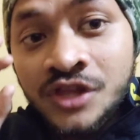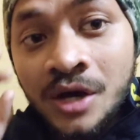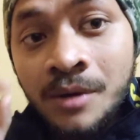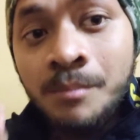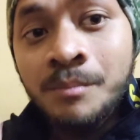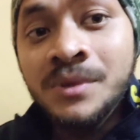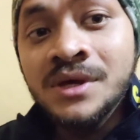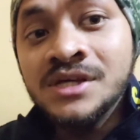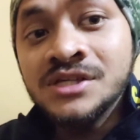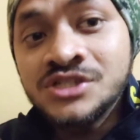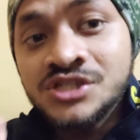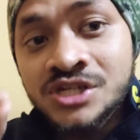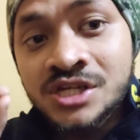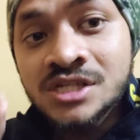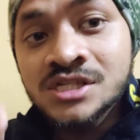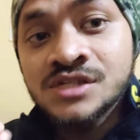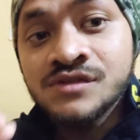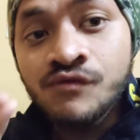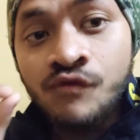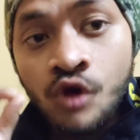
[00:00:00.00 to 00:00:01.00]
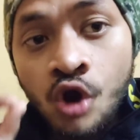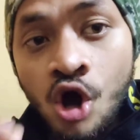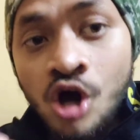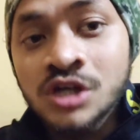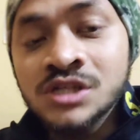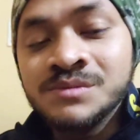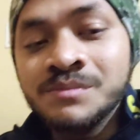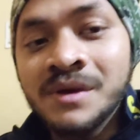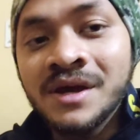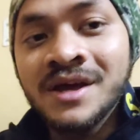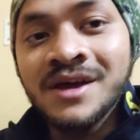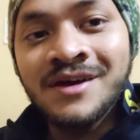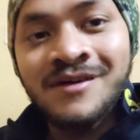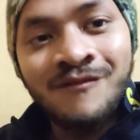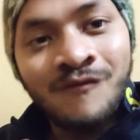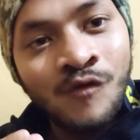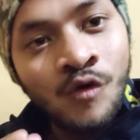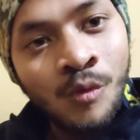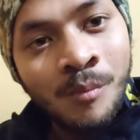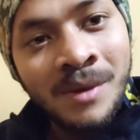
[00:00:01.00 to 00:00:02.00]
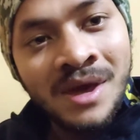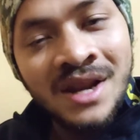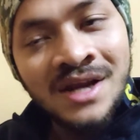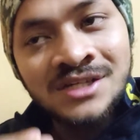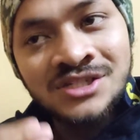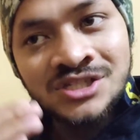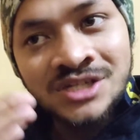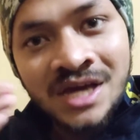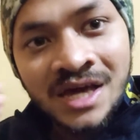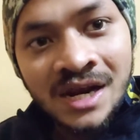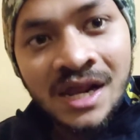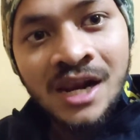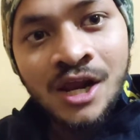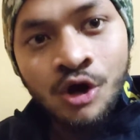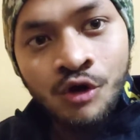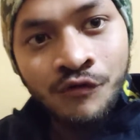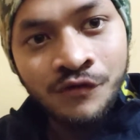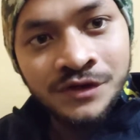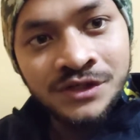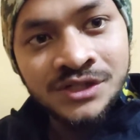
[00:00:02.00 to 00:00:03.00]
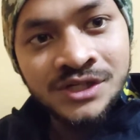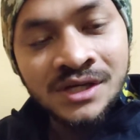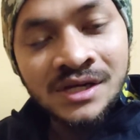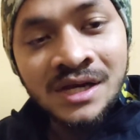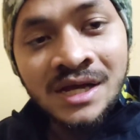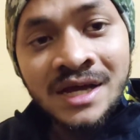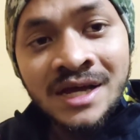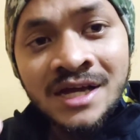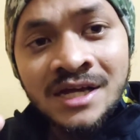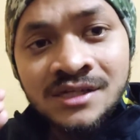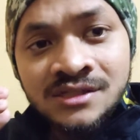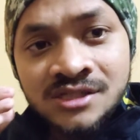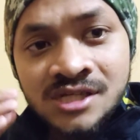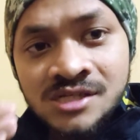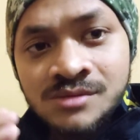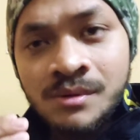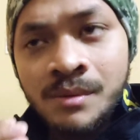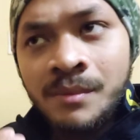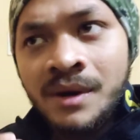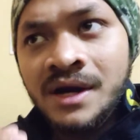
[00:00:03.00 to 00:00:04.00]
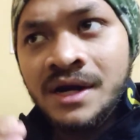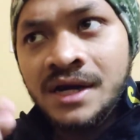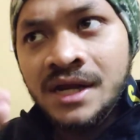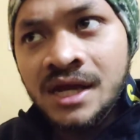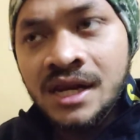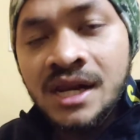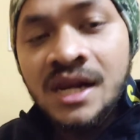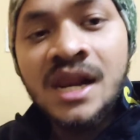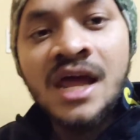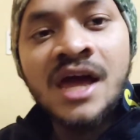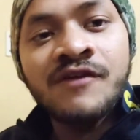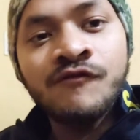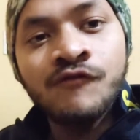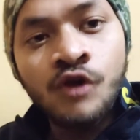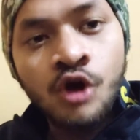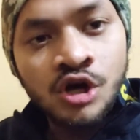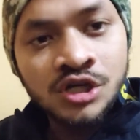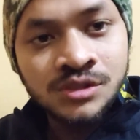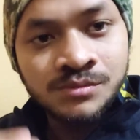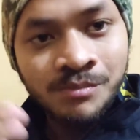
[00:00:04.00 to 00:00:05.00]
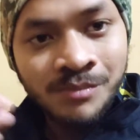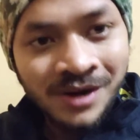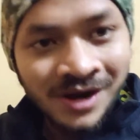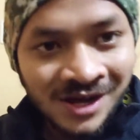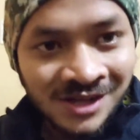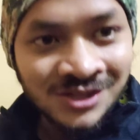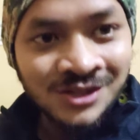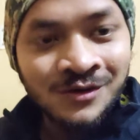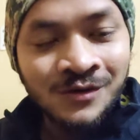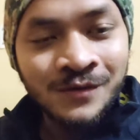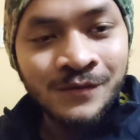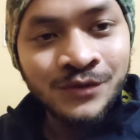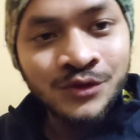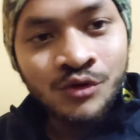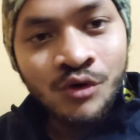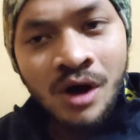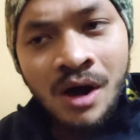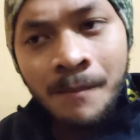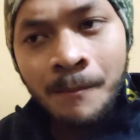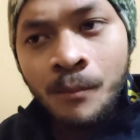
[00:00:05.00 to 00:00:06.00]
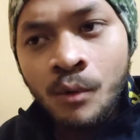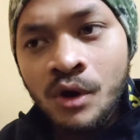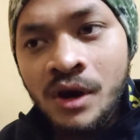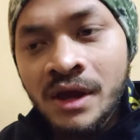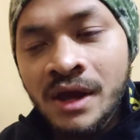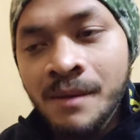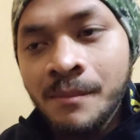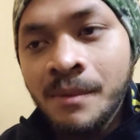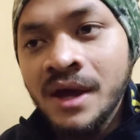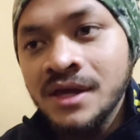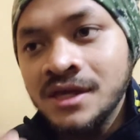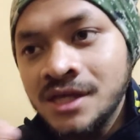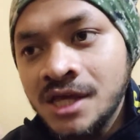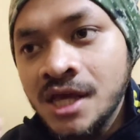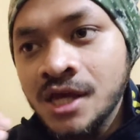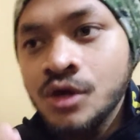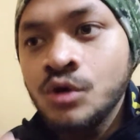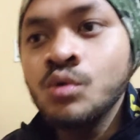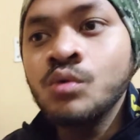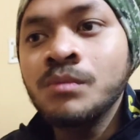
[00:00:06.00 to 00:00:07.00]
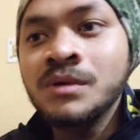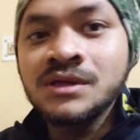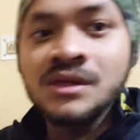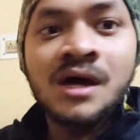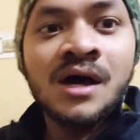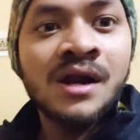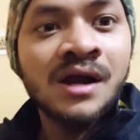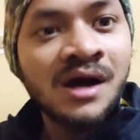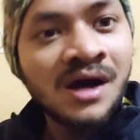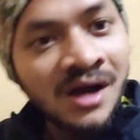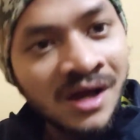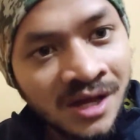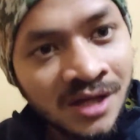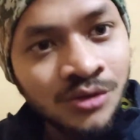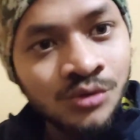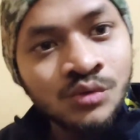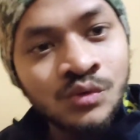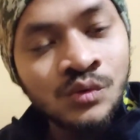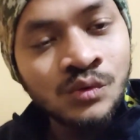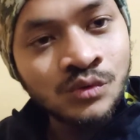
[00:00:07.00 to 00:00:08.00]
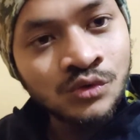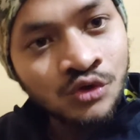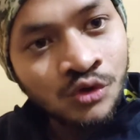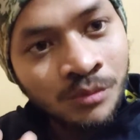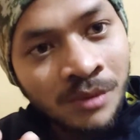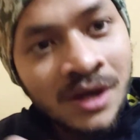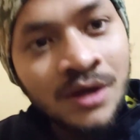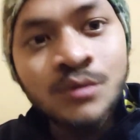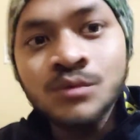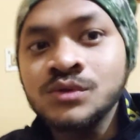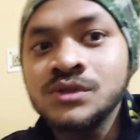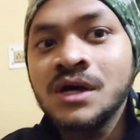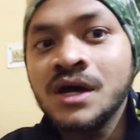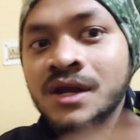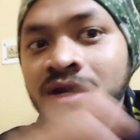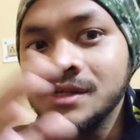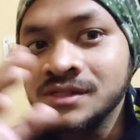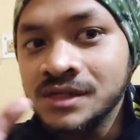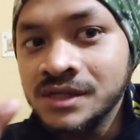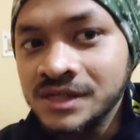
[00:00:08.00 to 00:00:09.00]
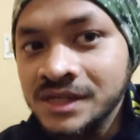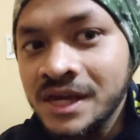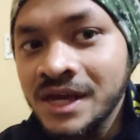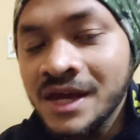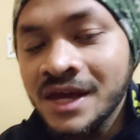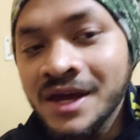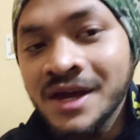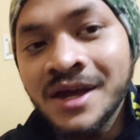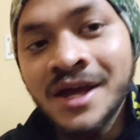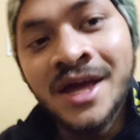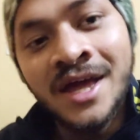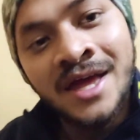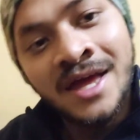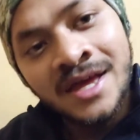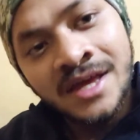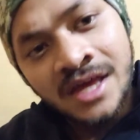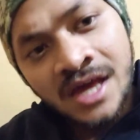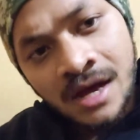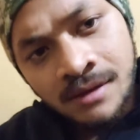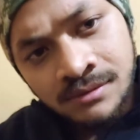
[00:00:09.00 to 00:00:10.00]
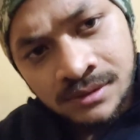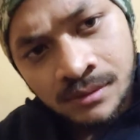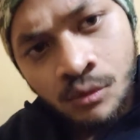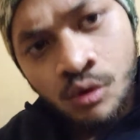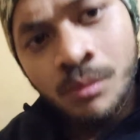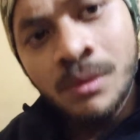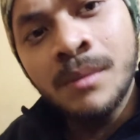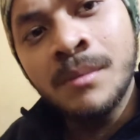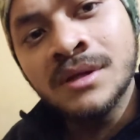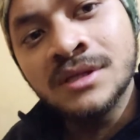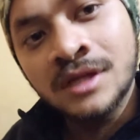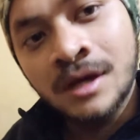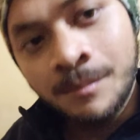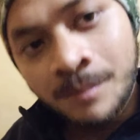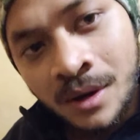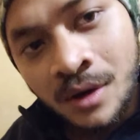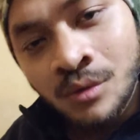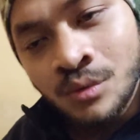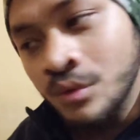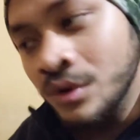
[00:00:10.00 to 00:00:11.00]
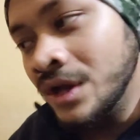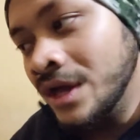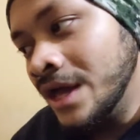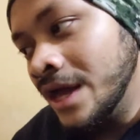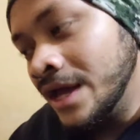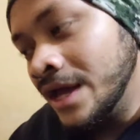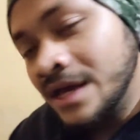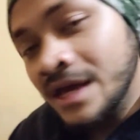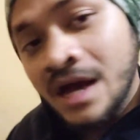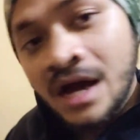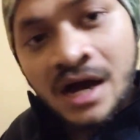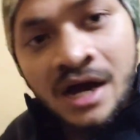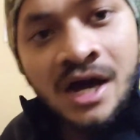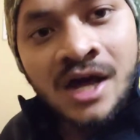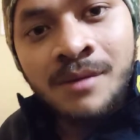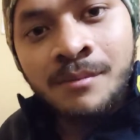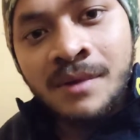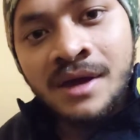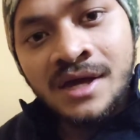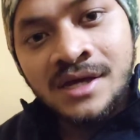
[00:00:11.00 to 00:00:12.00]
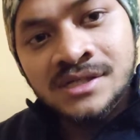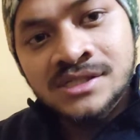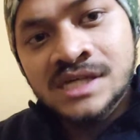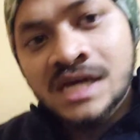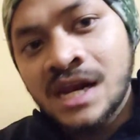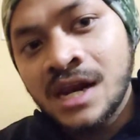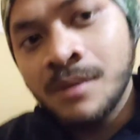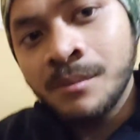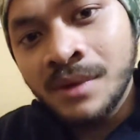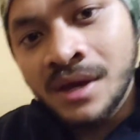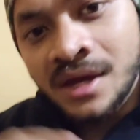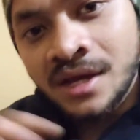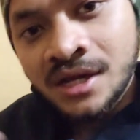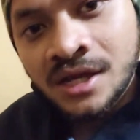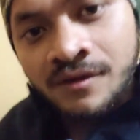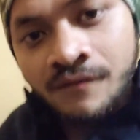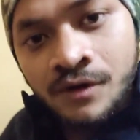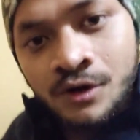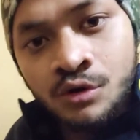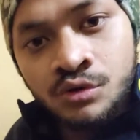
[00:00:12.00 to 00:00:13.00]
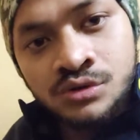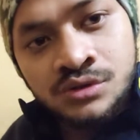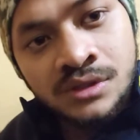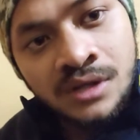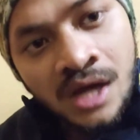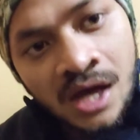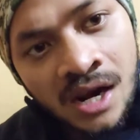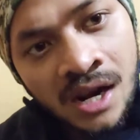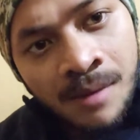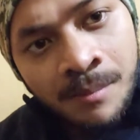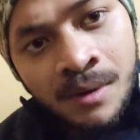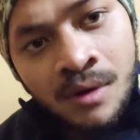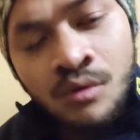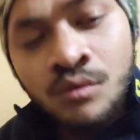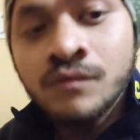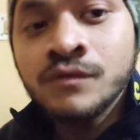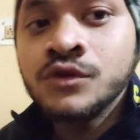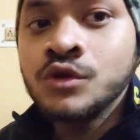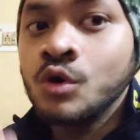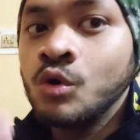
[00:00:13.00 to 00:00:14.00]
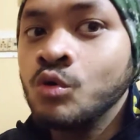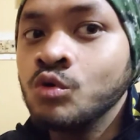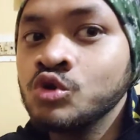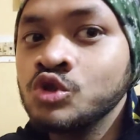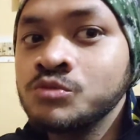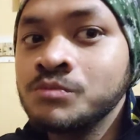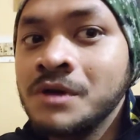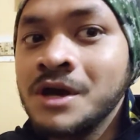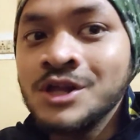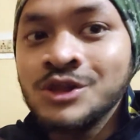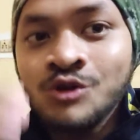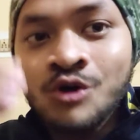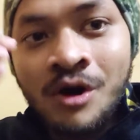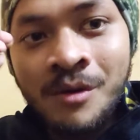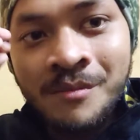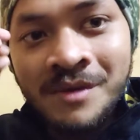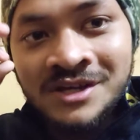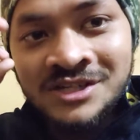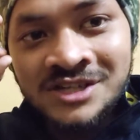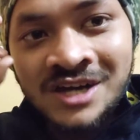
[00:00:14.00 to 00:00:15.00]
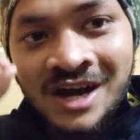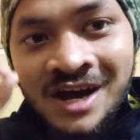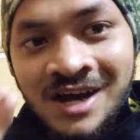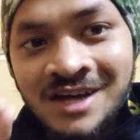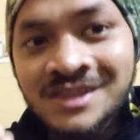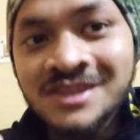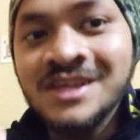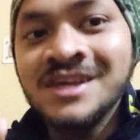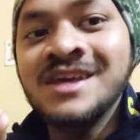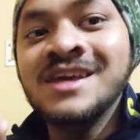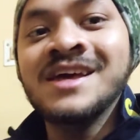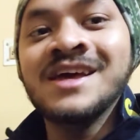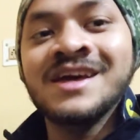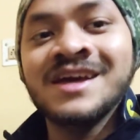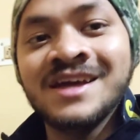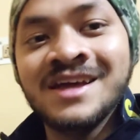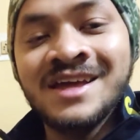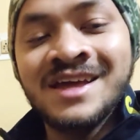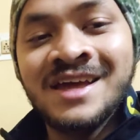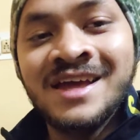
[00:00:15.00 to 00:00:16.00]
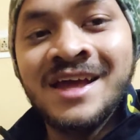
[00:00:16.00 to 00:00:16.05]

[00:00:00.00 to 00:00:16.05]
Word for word: द बेस्टियंस ब्लॉग्स में वो मेरा चैनल है ऑफिशियल जिसमें मैं डेली लाइफ ब्लॉग्स बनाता हूँ तो आप बोलेंगे भाई ये क्यों बता रहा है तू तो भाई उसका रीज़न ये है कि आप सबको मैं बता पाऊँ कि अगर मैं इस चैनल में इनकी वीडियोस ना ला पाऊँ तो उसमें तो हमेशा आती ही है